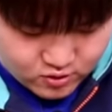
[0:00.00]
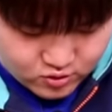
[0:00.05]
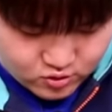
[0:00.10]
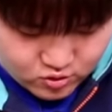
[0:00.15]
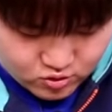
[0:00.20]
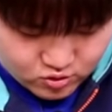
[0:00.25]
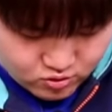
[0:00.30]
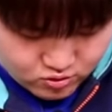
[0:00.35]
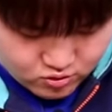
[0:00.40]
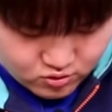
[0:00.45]

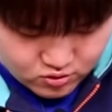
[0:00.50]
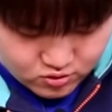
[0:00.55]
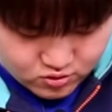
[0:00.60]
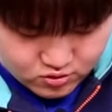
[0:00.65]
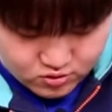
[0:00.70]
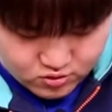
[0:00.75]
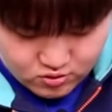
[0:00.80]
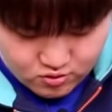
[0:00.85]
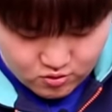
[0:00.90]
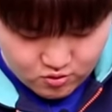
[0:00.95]

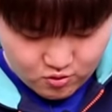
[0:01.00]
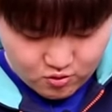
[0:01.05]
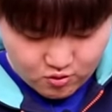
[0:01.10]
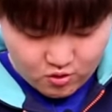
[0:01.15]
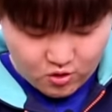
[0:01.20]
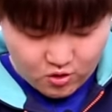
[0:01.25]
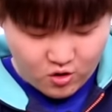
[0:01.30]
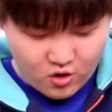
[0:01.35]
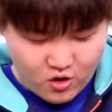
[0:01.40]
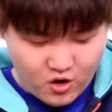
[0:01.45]
휴!
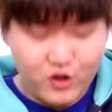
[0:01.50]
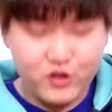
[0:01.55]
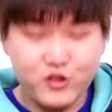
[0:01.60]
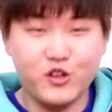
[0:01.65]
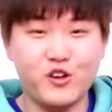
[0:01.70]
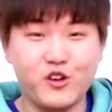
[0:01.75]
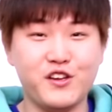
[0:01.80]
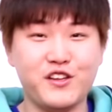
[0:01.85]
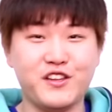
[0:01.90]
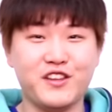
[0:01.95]
오!
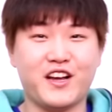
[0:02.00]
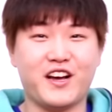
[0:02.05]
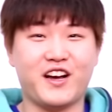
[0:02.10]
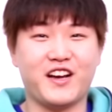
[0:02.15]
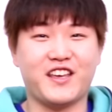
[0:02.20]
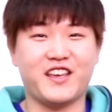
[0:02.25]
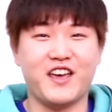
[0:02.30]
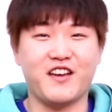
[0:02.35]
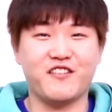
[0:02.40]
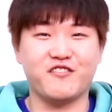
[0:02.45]

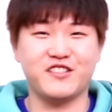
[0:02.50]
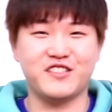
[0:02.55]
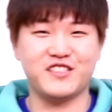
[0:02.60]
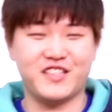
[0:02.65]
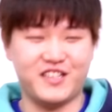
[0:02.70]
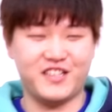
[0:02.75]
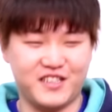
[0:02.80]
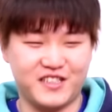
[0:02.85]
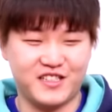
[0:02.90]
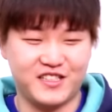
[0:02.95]
떨린다! 개구리
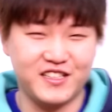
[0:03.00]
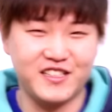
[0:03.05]
젤리를